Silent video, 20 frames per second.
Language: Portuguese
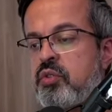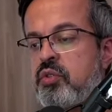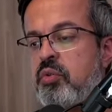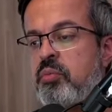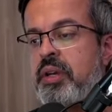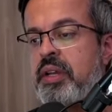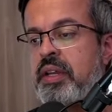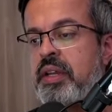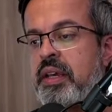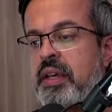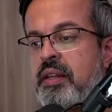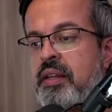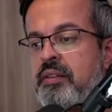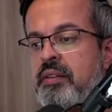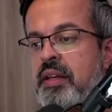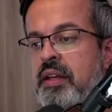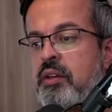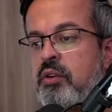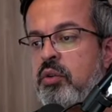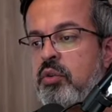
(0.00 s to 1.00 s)
Uma delas
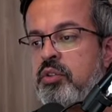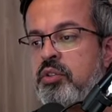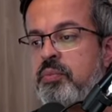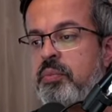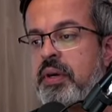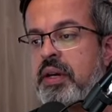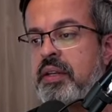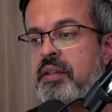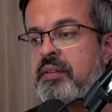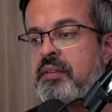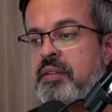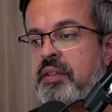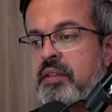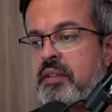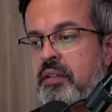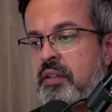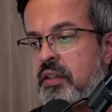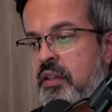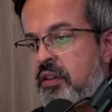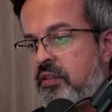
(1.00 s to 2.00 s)
é a load balancer,
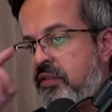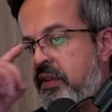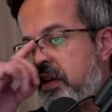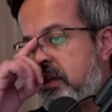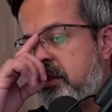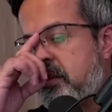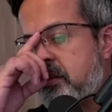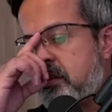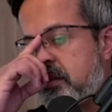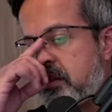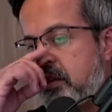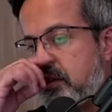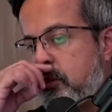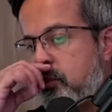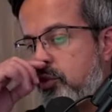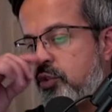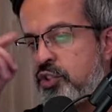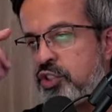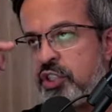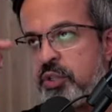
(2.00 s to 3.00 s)
que vai dizer
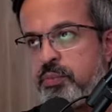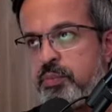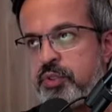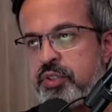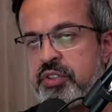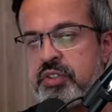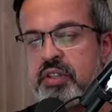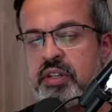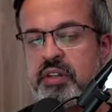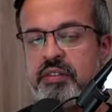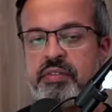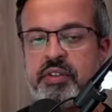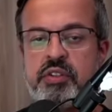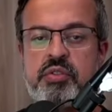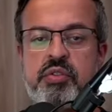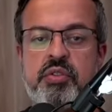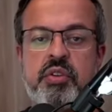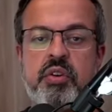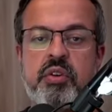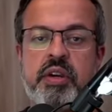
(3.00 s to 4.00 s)
o tipo de
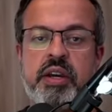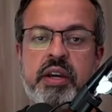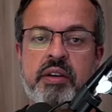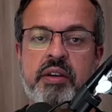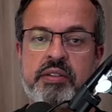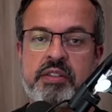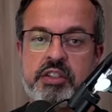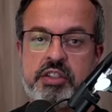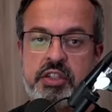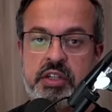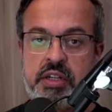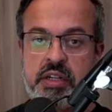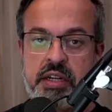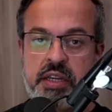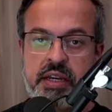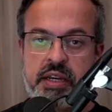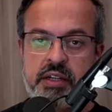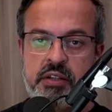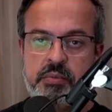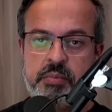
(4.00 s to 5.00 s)
serviço que eu quero que seja
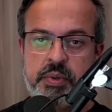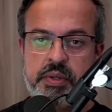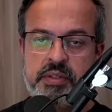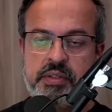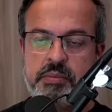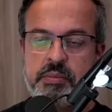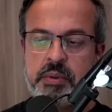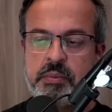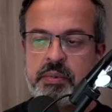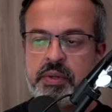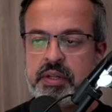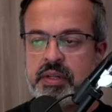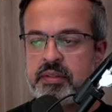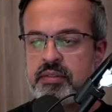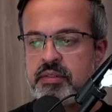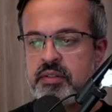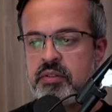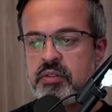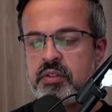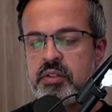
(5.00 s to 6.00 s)
criado para essa minha
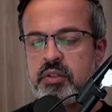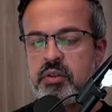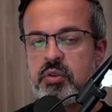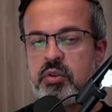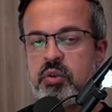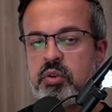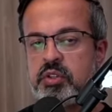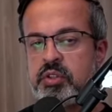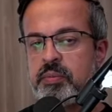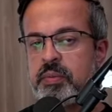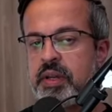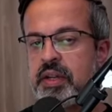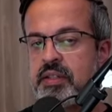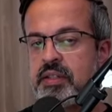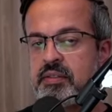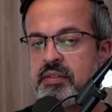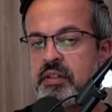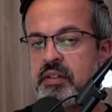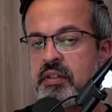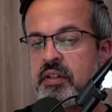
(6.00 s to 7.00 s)
aplicação. Então, o load
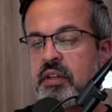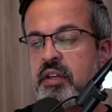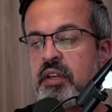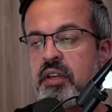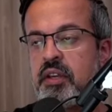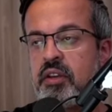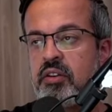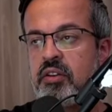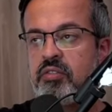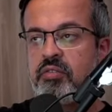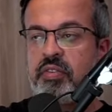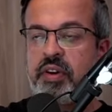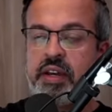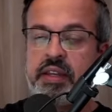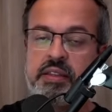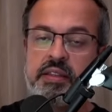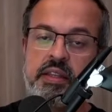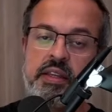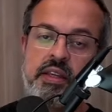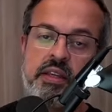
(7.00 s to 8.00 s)
balancer vai
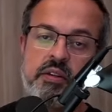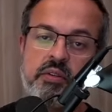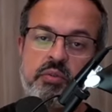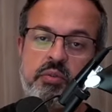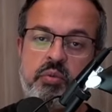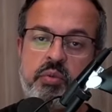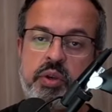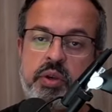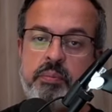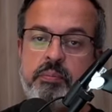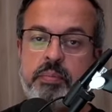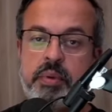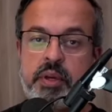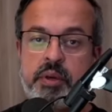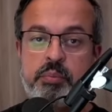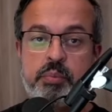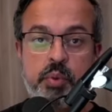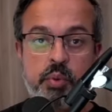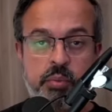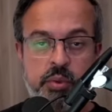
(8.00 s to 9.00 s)
ter um IP
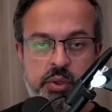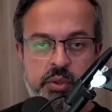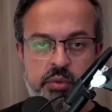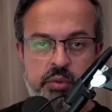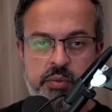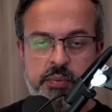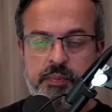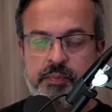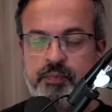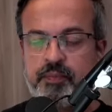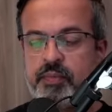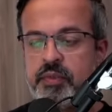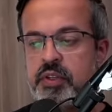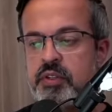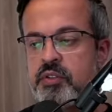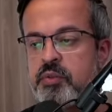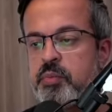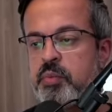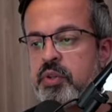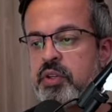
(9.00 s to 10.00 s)
público
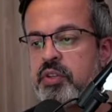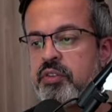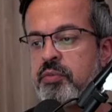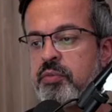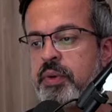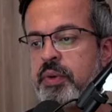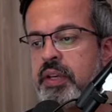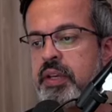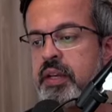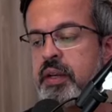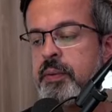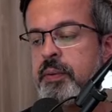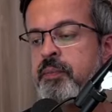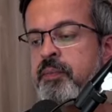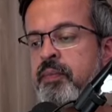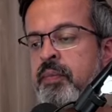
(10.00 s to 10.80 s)
disponível para ele.